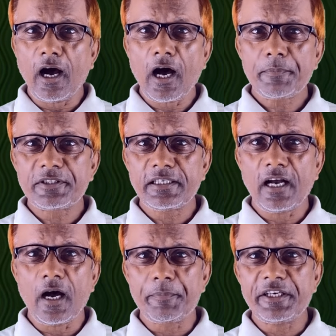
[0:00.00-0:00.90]
आपसे
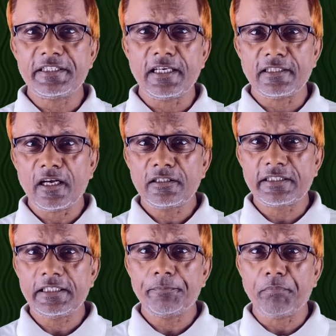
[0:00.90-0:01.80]
आपके जायदाद
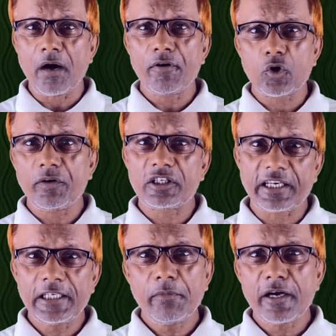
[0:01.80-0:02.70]
की पावर ऑफ
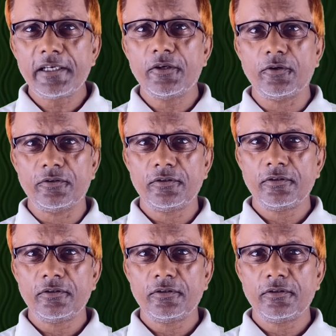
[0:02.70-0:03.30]
अटर्नी मांग ली हो